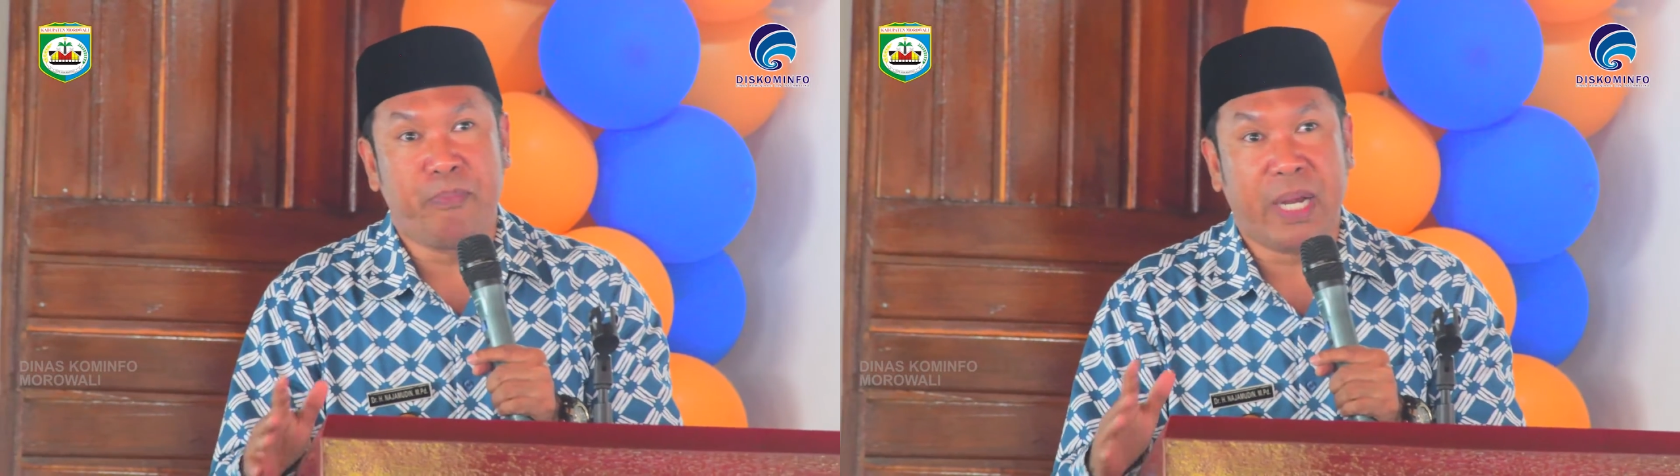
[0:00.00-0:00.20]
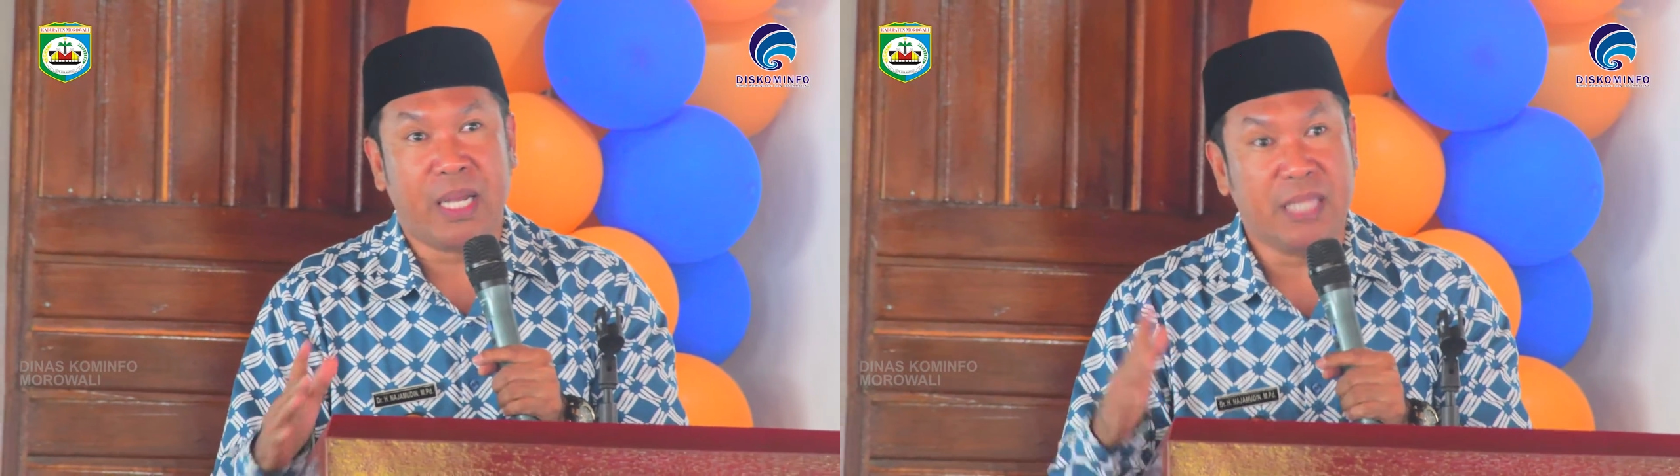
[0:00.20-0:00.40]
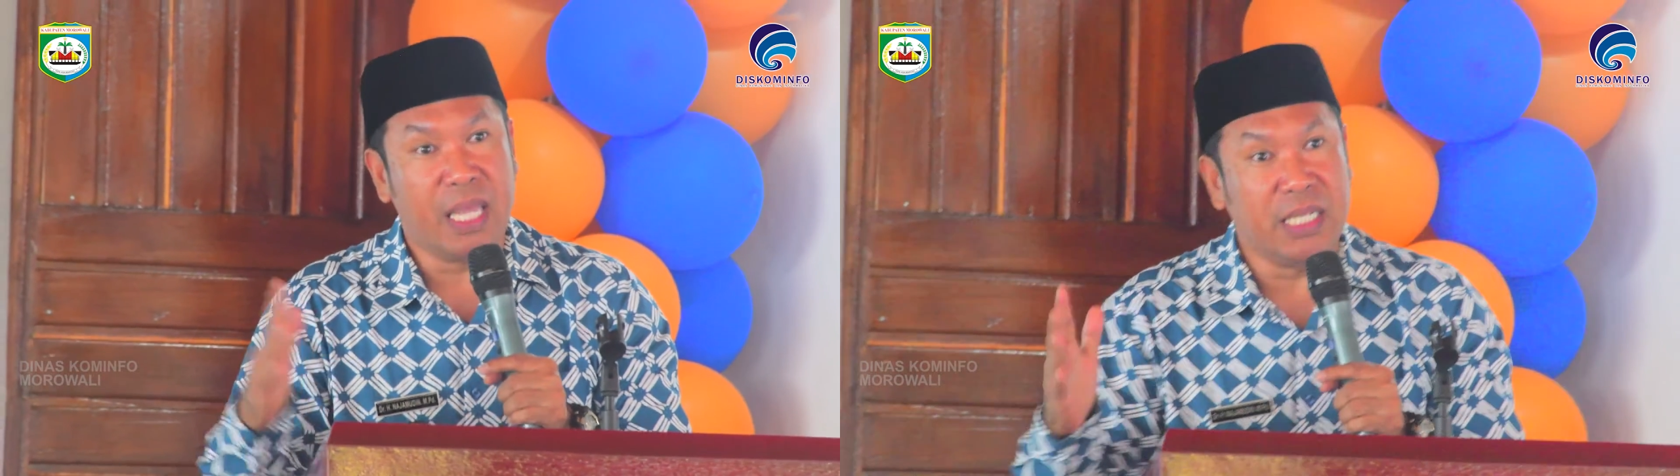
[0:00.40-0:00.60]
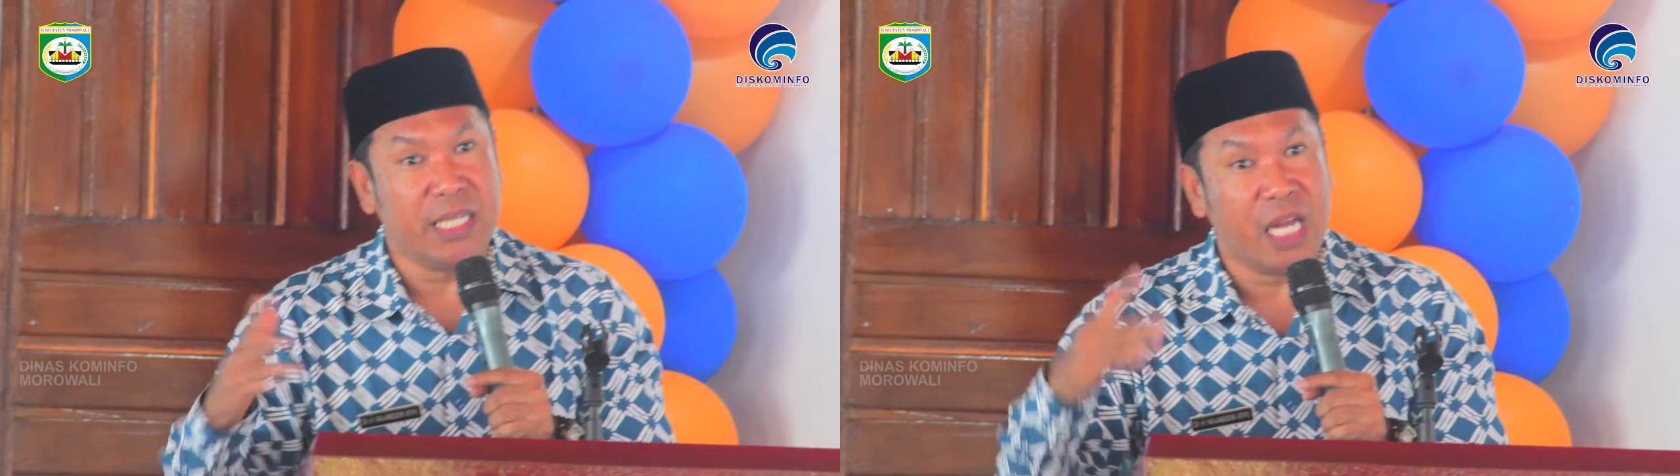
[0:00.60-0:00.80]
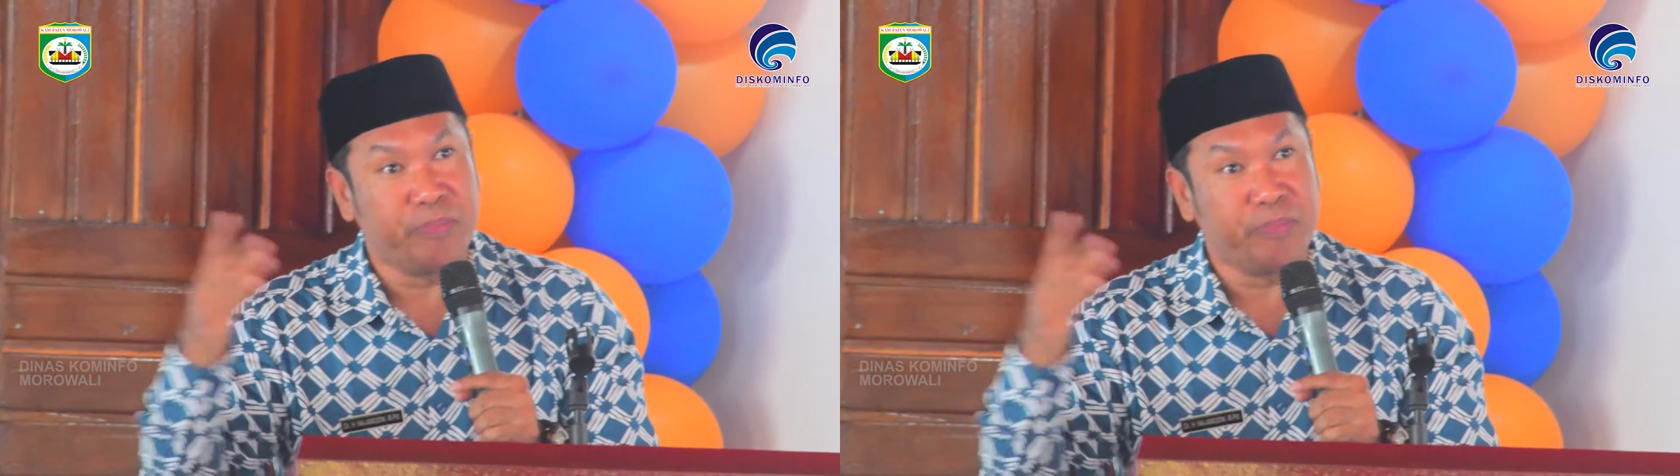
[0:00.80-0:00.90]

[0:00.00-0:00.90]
aparat TNI